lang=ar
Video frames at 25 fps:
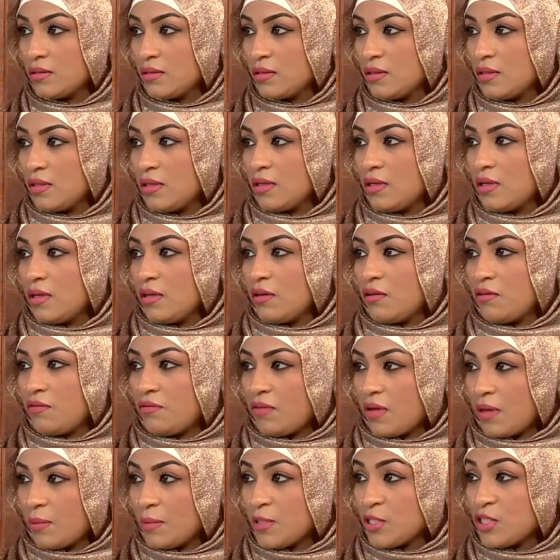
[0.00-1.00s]
نعم
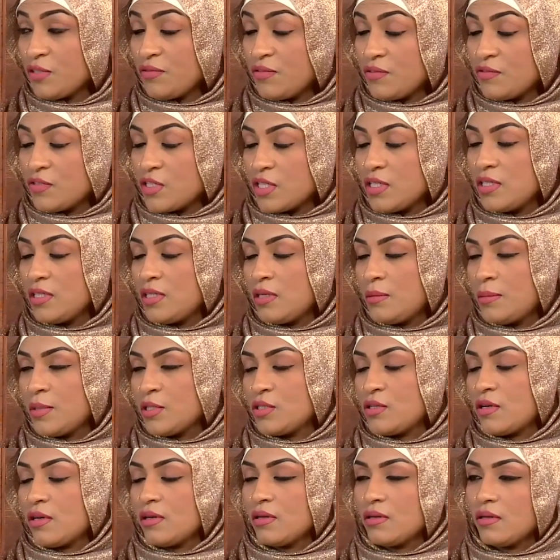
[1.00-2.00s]
فبتجفف شديد
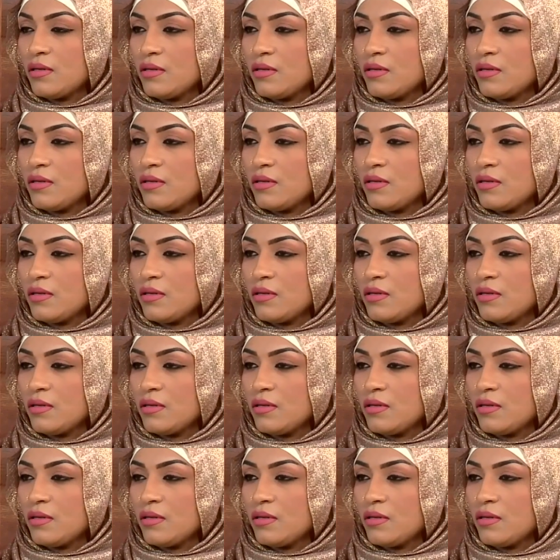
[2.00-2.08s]
البشرة